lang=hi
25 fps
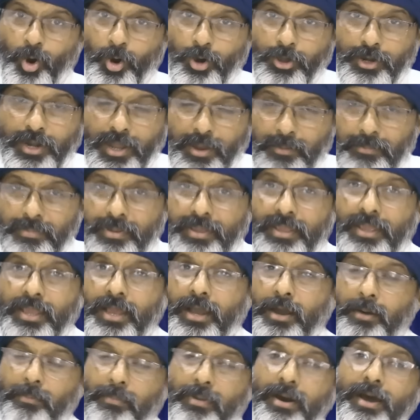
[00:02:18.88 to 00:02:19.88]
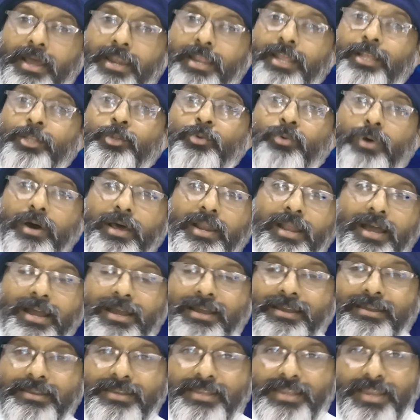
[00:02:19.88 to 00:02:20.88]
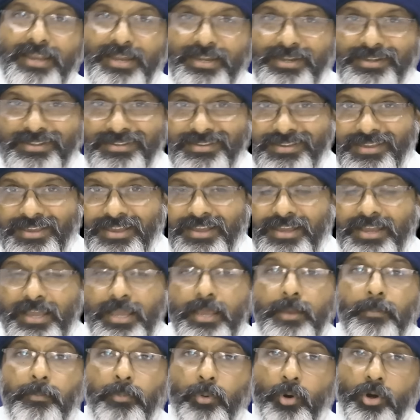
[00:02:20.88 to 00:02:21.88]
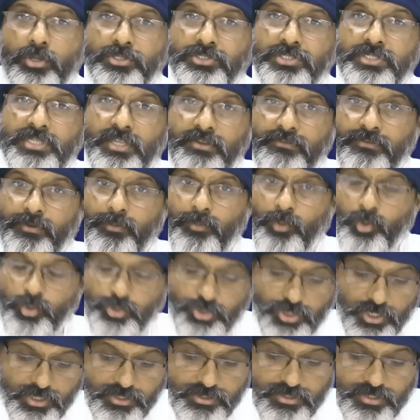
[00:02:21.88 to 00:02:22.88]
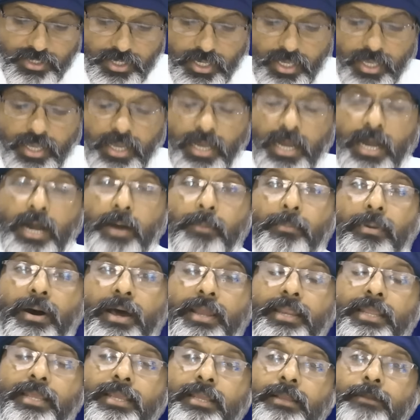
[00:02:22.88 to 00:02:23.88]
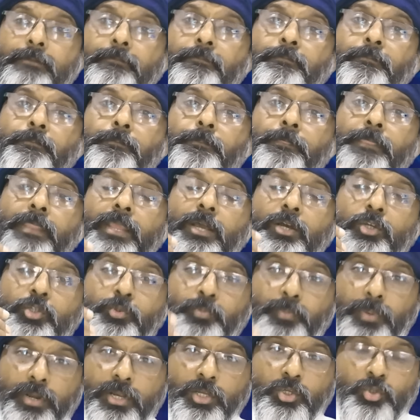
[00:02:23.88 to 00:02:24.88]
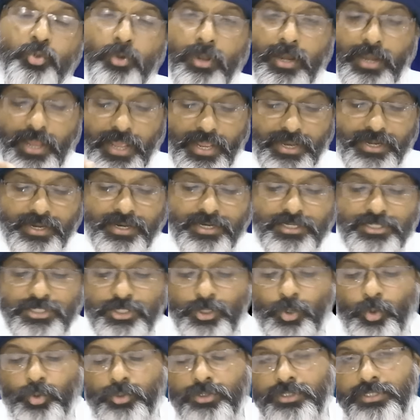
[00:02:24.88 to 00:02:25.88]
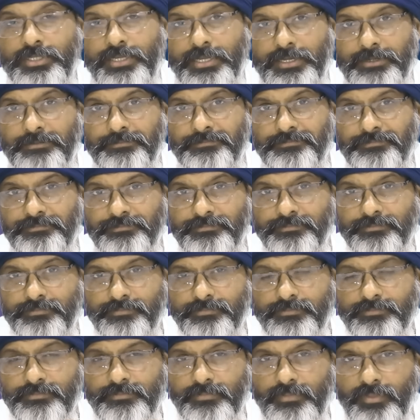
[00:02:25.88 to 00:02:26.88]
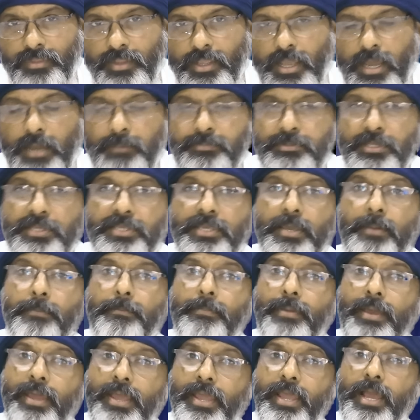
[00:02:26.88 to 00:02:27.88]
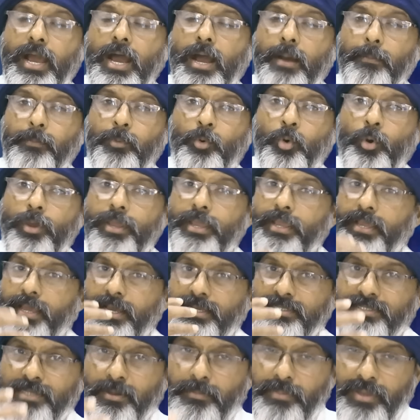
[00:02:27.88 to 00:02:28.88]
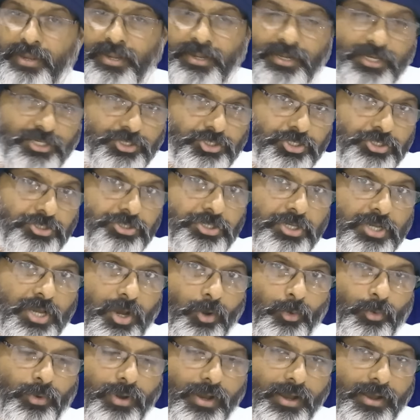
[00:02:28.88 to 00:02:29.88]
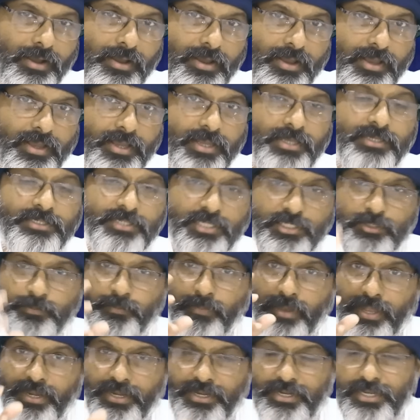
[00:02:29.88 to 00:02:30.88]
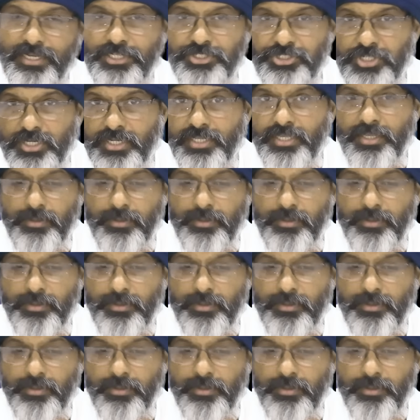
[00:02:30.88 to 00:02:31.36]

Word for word: और में हमारे द्वारा क्रिएट किए गए पॉजिटिव इमोशंस हमारी स्पिरिचुअल एनर्जी होती है अब देखिए मैं आपको एक ऐसा मेडिटेशन सिखाऊंगा जिस मेडिटेशन